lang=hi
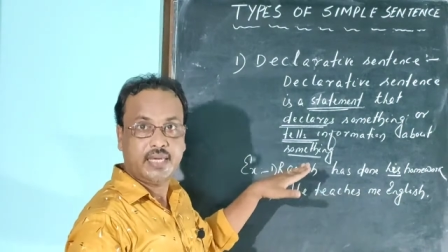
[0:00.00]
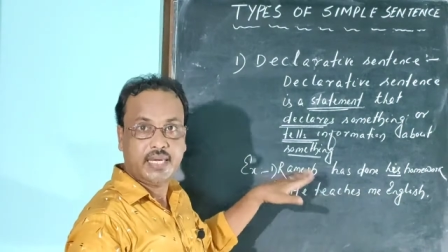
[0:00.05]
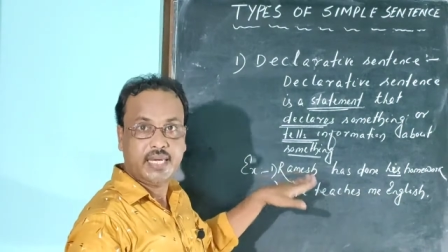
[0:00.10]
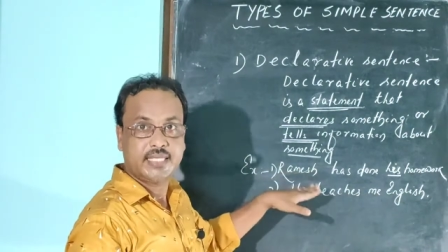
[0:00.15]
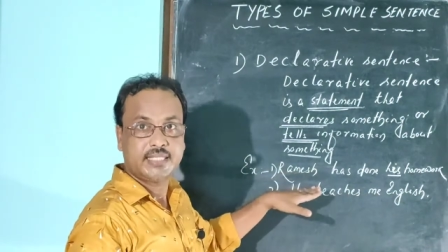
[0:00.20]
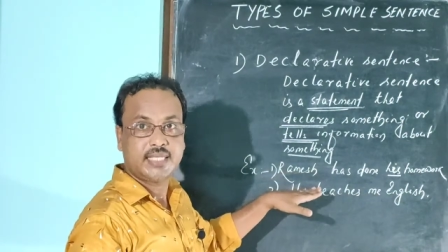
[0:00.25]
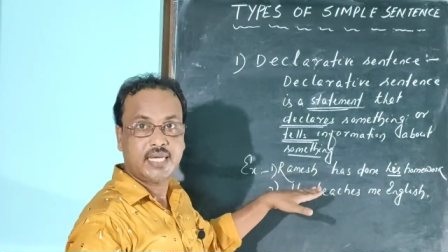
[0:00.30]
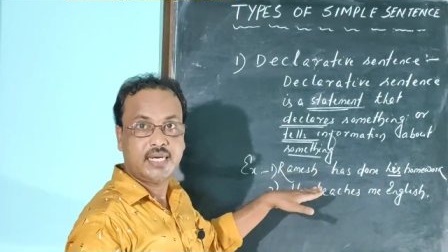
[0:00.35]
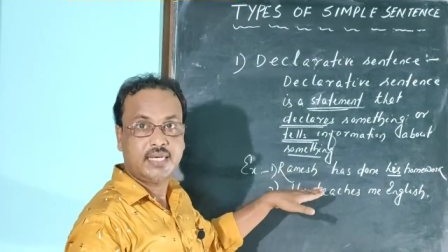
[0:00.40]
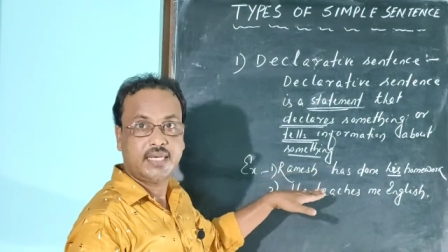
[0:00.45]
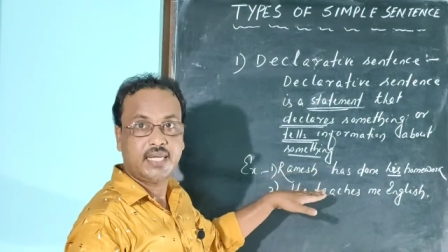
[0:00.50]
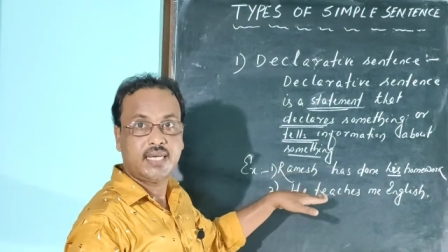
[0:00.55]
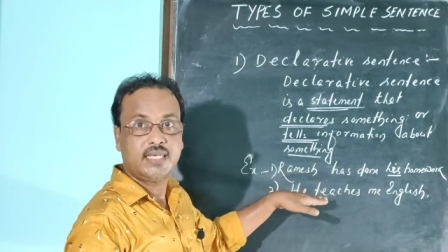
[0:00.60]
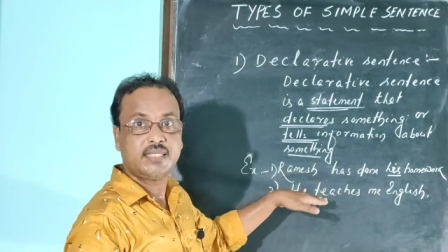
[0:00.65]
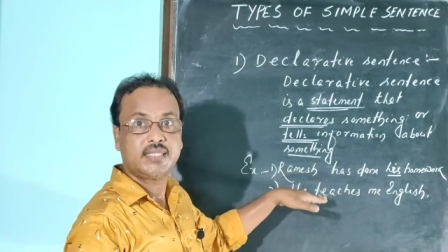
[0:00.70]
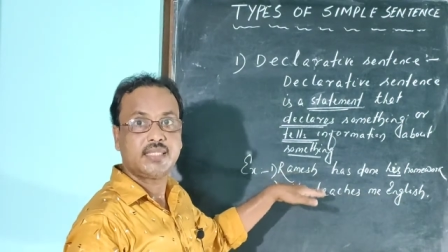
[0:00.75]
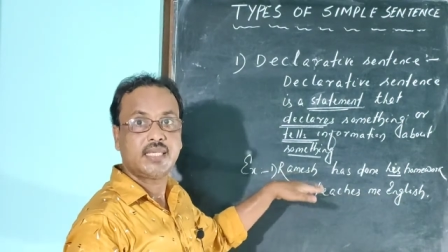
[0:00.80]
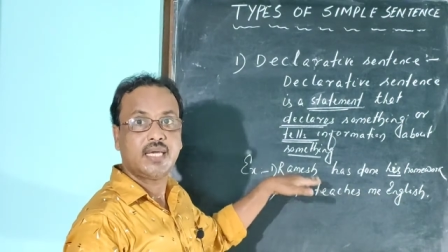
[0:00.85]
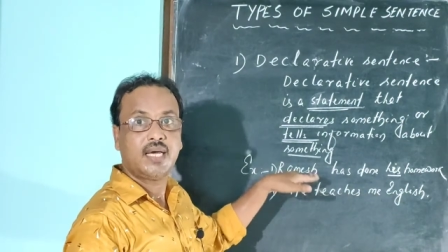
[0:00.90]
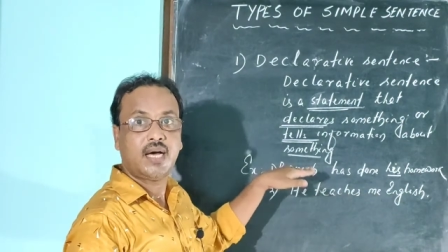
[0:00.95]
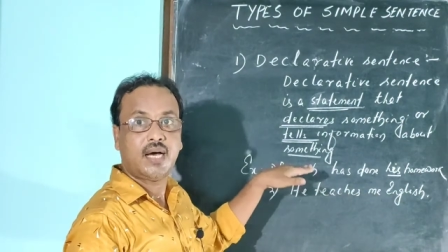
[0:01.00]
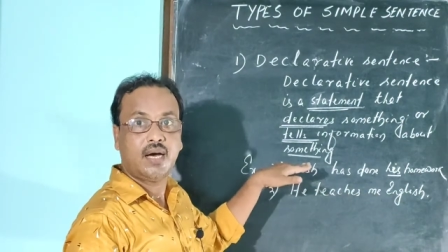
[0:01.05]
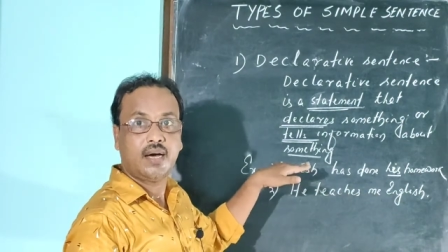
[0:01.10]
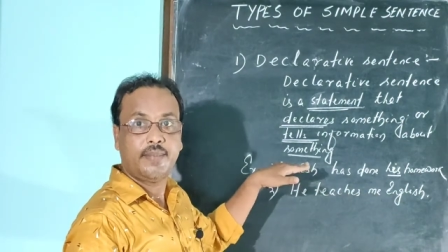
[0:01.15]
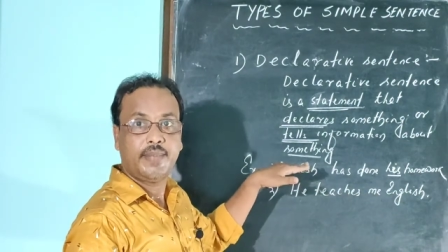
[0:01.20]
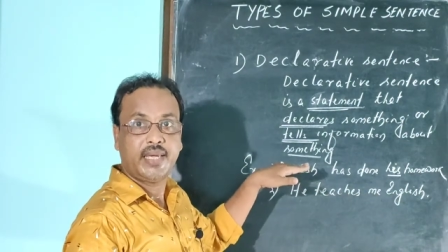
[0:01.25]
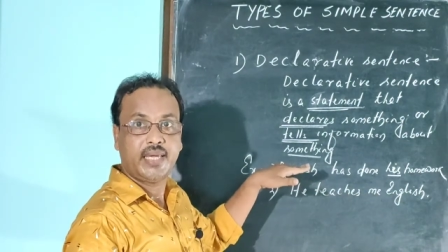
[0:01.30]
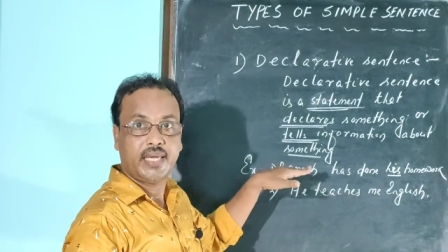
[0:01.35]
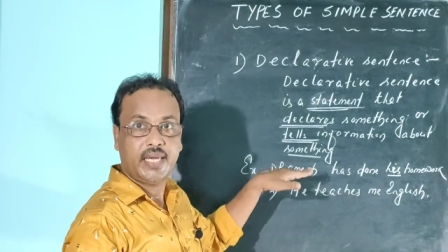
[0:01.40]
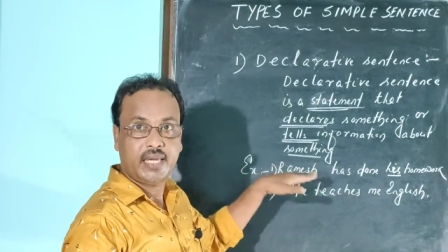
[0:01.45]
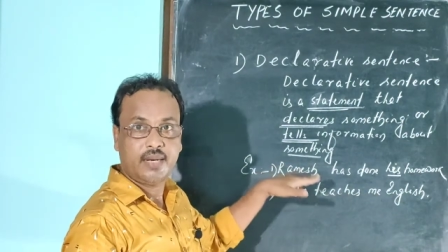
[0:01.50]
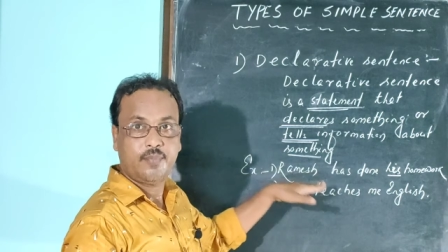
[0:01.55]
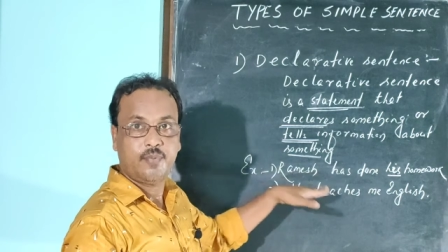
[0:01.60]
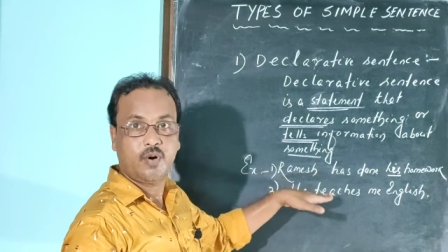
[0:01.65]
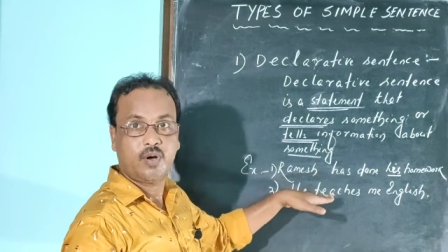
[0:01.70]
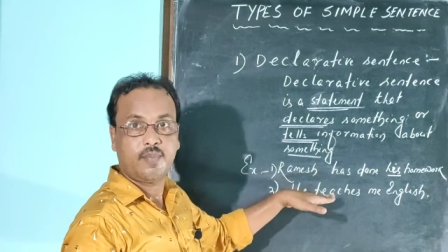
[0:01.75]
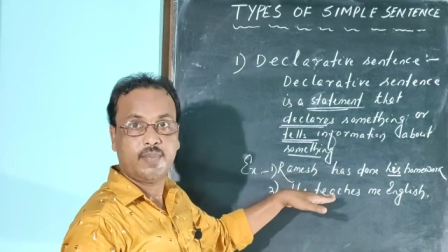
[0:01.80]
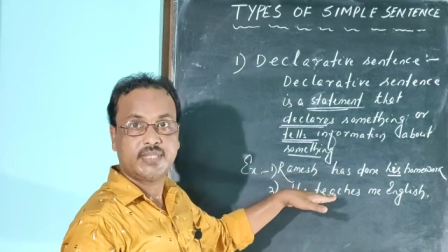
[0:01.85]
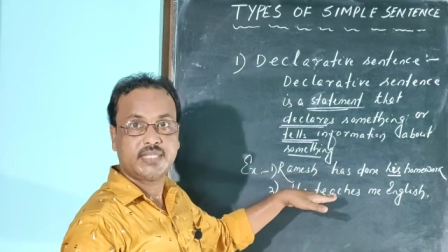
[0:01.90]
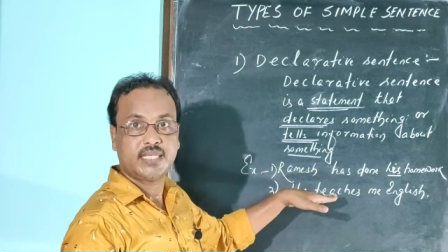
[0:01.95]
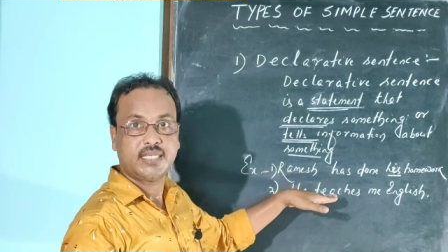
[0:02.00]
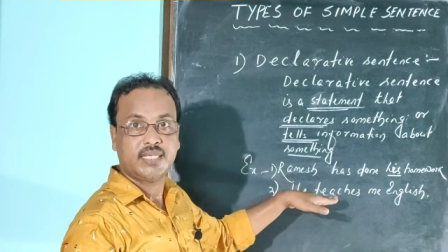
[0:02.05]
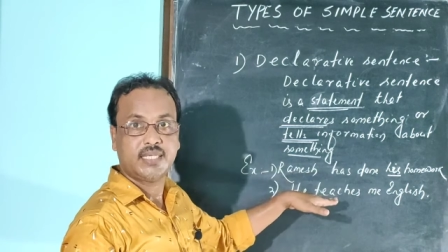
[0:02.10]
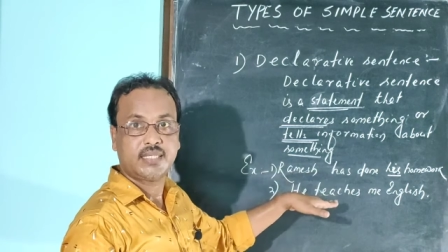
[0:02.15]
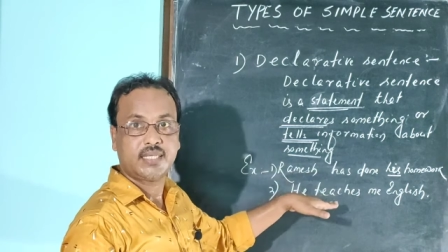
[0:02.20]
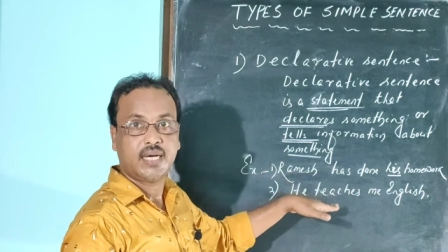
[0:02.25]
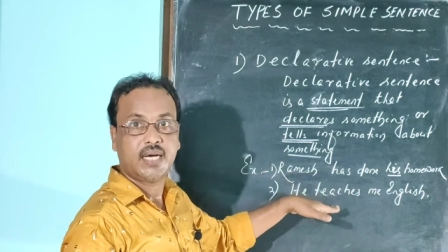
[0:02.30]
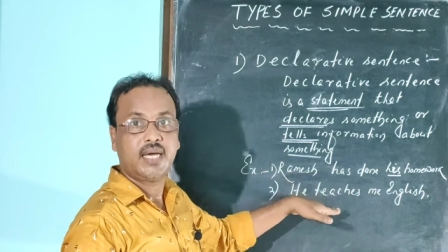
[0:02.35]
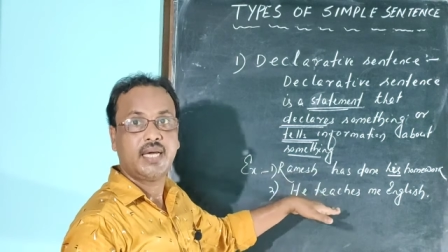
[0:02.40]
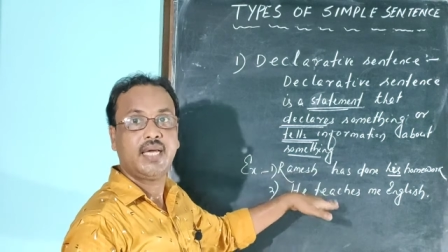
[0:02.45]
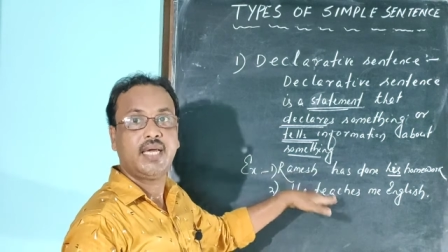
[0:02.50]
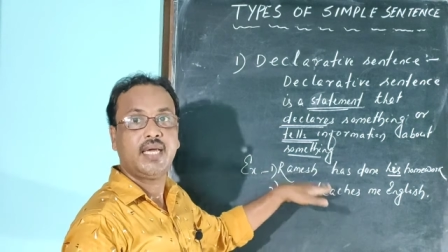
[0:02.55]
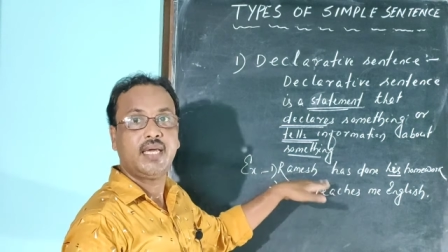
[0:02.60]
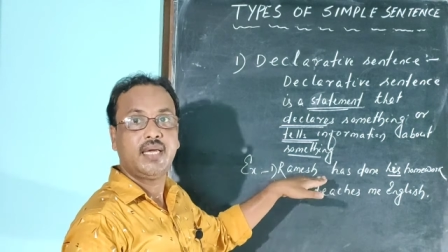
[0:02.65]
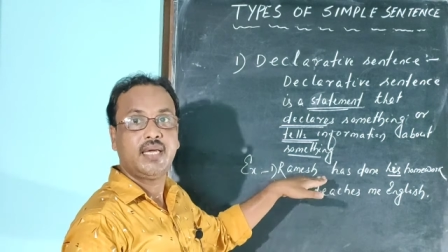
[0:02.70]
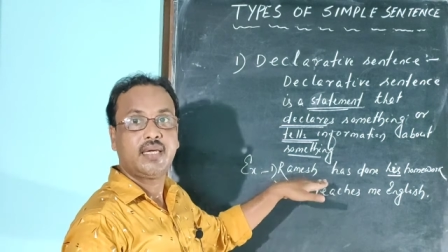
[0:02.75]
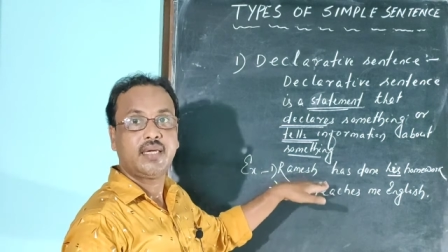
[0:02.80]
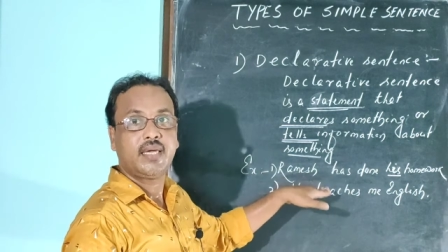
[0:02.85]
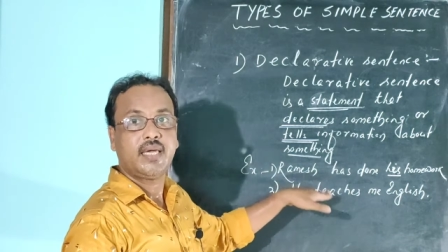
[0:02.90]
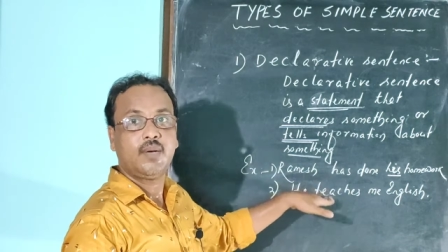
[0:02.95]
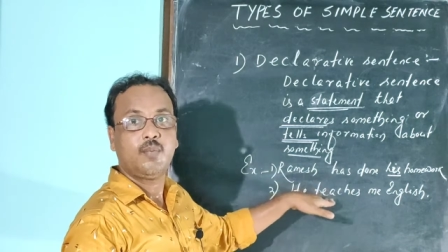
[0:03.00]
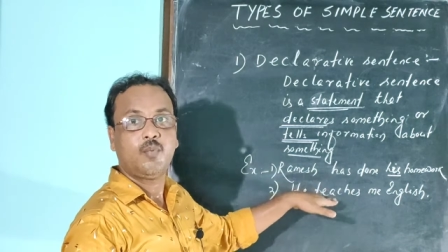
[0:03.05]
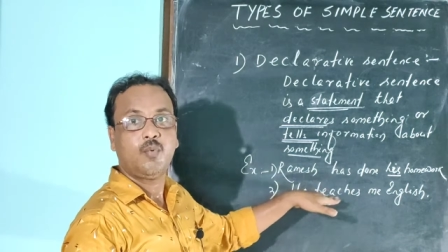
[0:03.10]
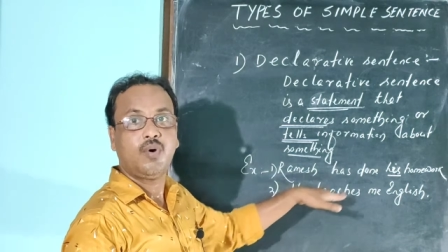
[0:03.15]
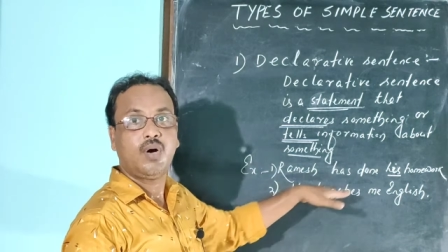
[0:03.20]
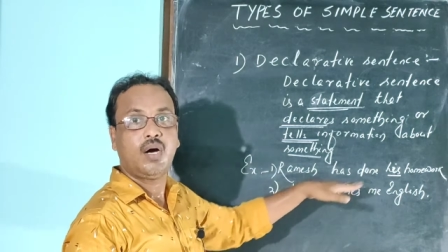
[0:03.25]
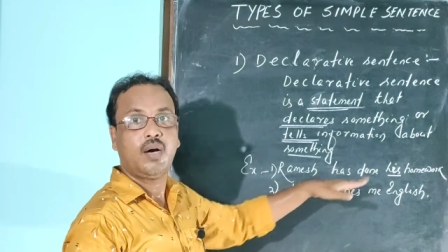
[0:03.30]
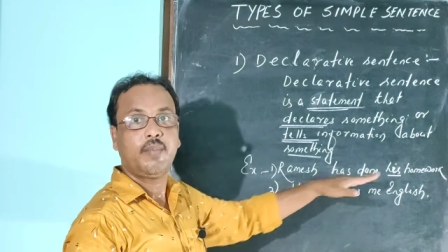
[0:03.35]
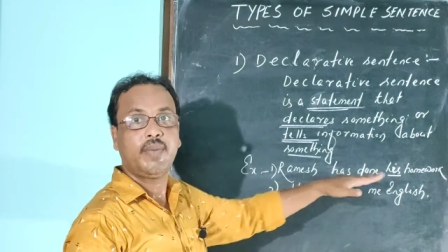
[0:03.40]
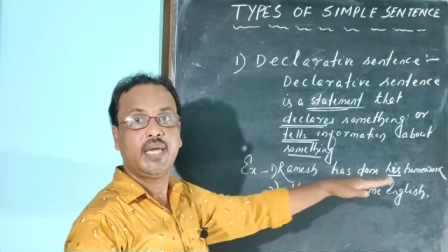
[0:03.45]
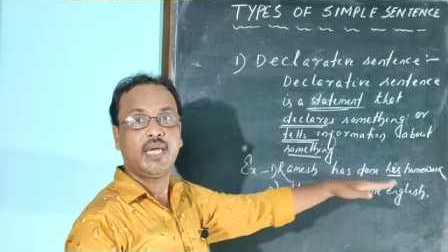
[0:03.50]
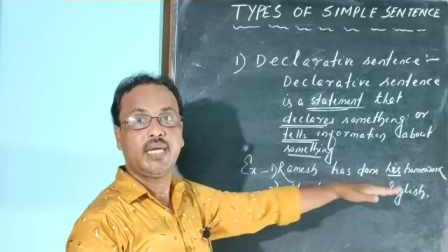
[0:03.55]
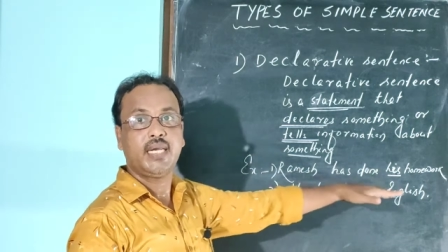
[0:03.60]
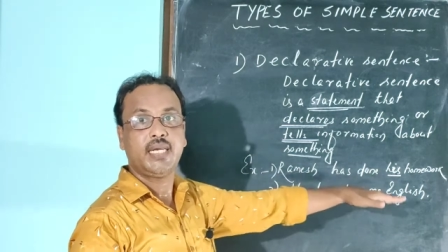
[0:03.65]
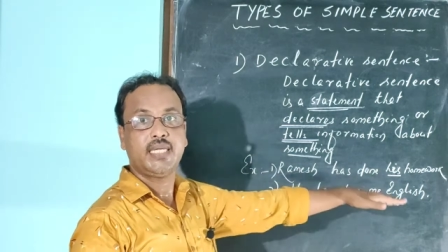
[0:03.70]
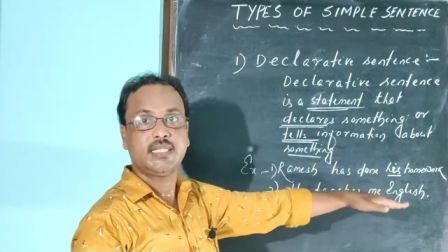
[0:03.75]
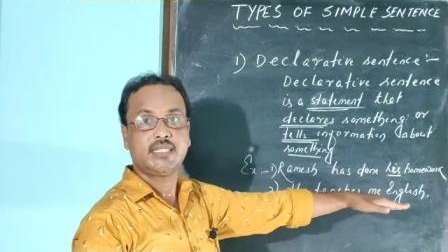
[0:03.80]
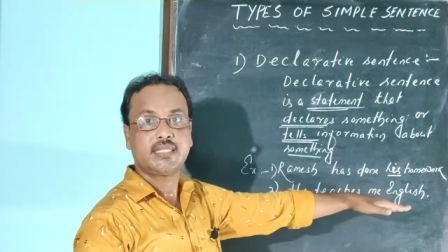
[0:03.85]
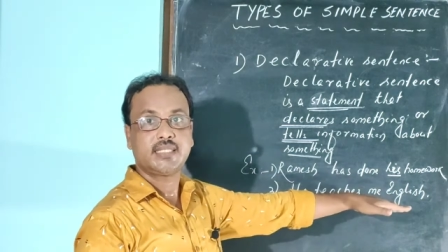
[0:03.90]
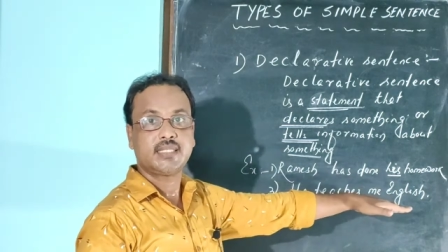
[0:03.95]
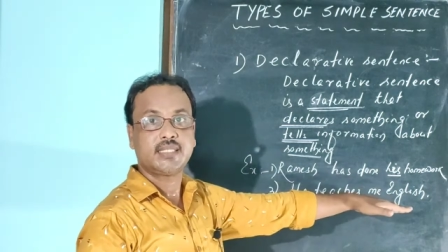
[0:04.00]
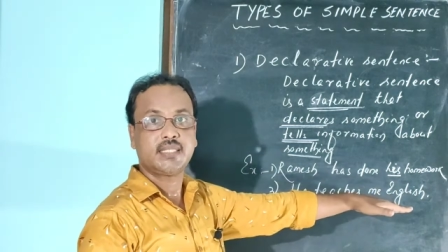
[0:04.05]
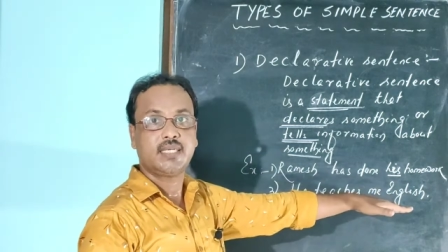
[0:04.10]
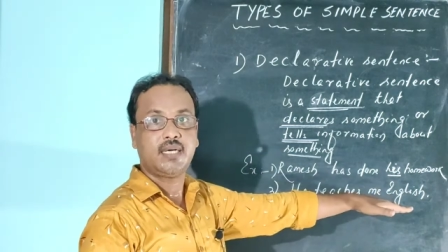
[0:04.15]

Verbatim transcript: ये सेंटेंस हमें ये इन्फॉर्मेशन देता है कि वो हमें इंग्लिश